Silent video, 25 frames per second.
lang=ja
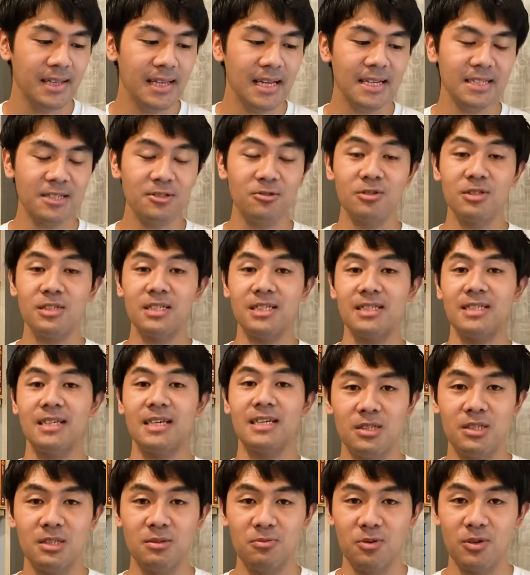でその実
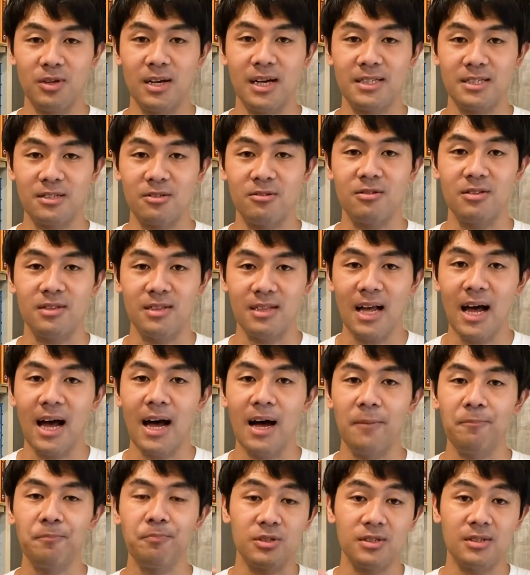際に自分が作っ
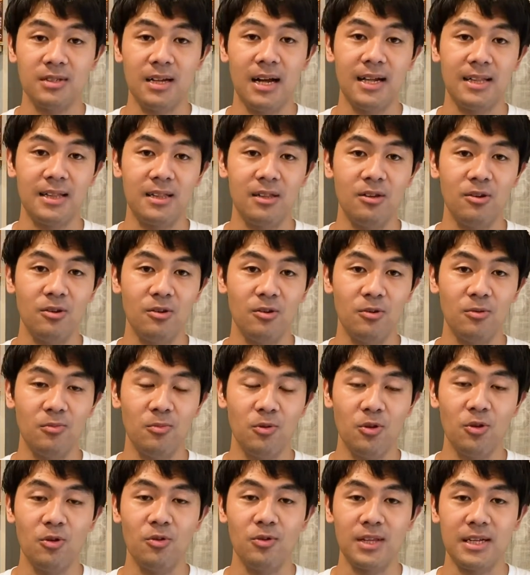たツアーっていう
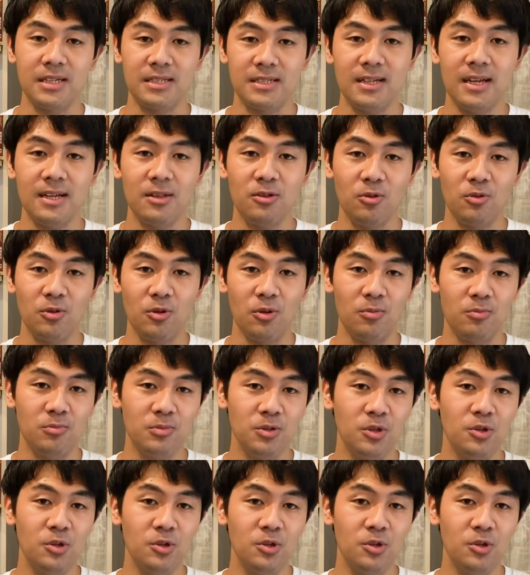ものをですねどんどん